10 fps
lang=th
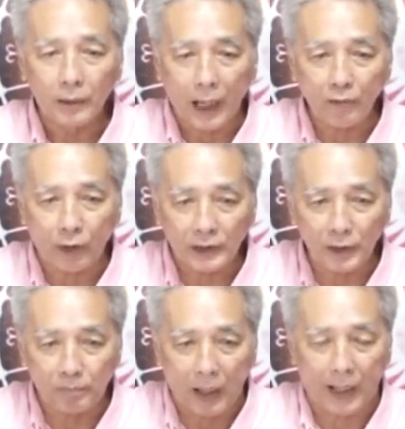หลังวัน
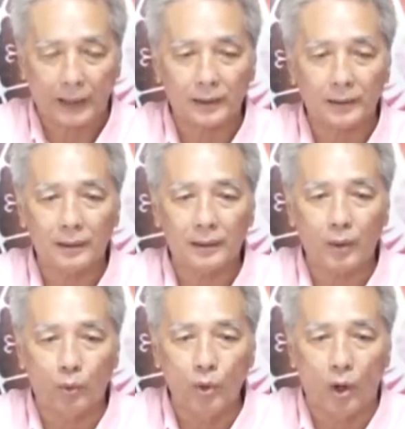ที่แปดเรา
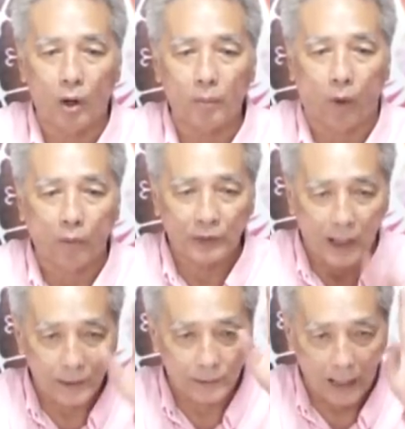หูออก ผมจะ
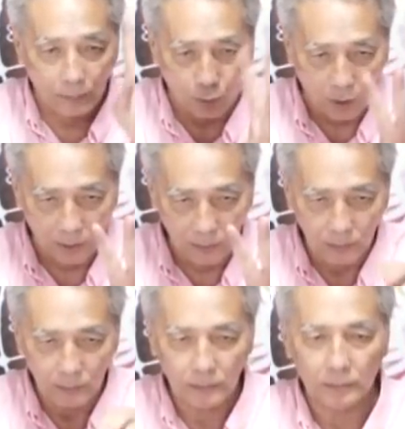ให้สามตัว
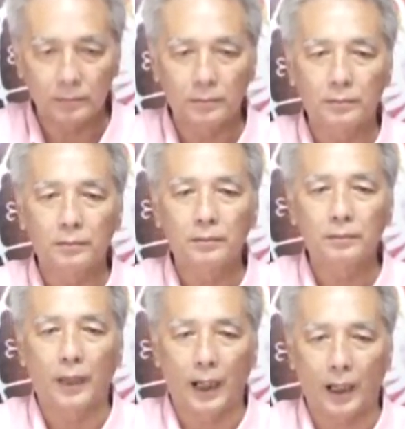
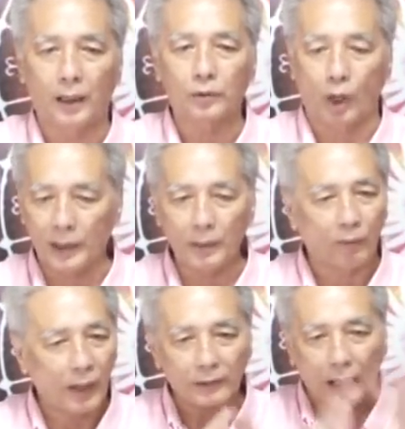อ่าตอนนี้ผ
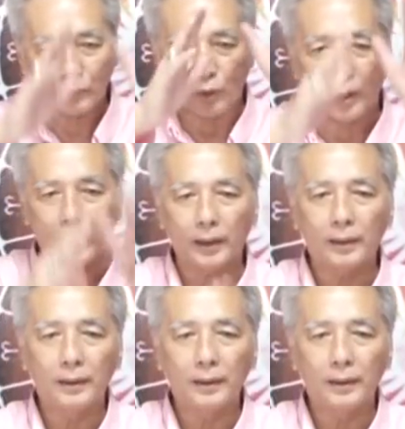มให้สามตัวเลย